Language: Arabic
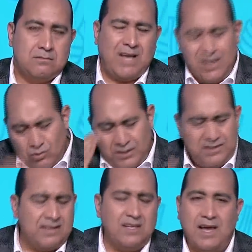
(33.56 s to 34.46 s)
هيروح
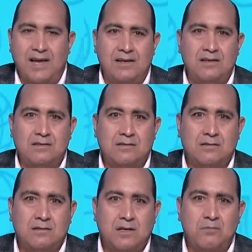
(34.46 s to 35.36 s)
النادي الاهلي
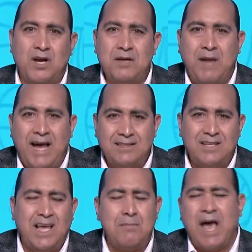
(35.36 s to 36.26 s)
ابراهيم
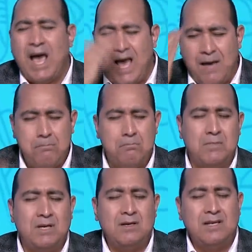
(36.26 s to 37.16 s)
عادل هيبقى اهم
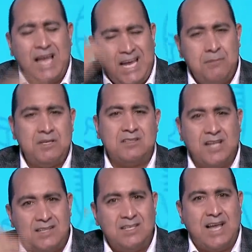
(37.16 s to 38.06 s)
لعيبه
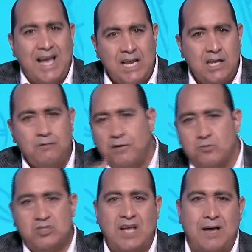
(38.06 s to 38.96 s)
نادي الاهلي في
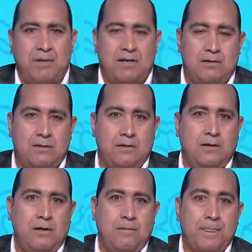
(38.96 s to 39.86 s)
المستقبل
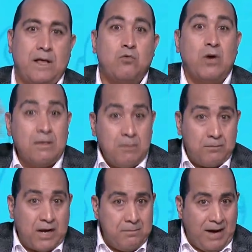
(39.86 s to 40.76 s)
وانا لما
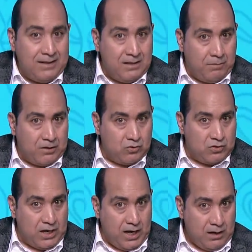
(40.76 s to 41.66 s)
ابراهيم عادل برضه
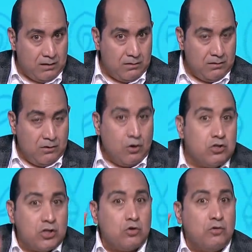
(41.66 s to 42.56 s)
طلع
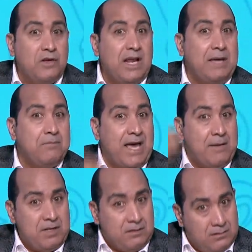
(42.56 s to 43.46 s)
قلت لكم في لعيب
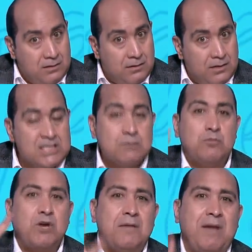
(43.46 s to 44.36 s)
جامد اسمه
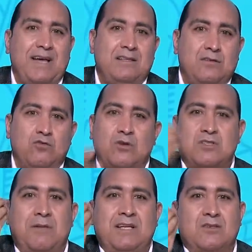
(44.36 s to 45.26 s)
ابراهيم عادل ولو
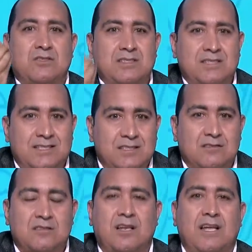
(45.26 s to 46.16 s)
سمحت يا استاذ ياسر
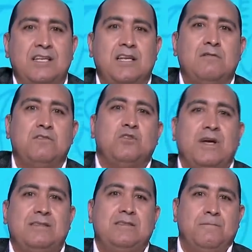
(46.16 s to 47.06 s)
تطلع لنا
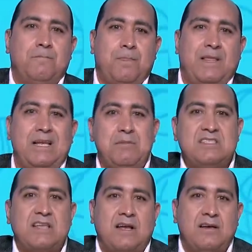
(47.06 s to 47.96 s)
الفيديوهات دي اللي من
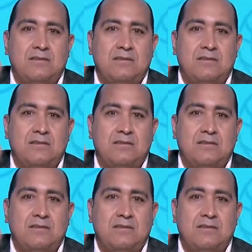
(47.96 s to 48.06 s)
سنه